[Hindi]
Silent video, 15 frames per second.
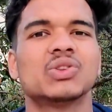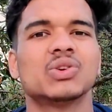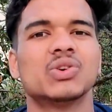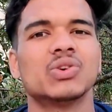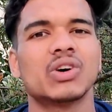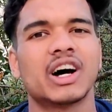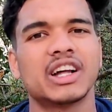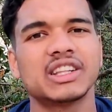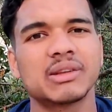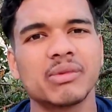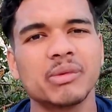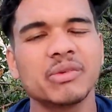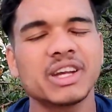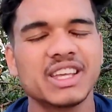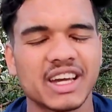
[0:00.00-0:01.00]
तो अंत
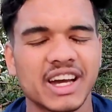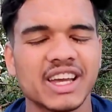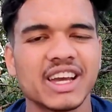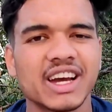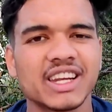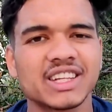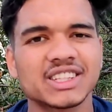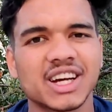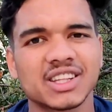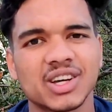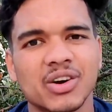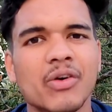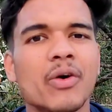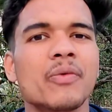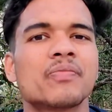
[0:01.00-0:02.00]
में मैं यही कहना
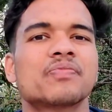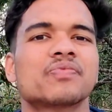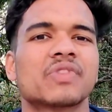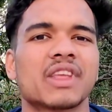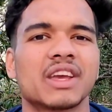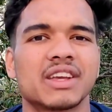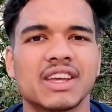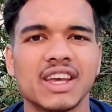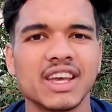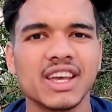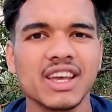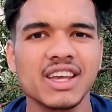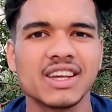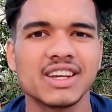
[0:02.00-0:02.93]
चाहता हूँ कि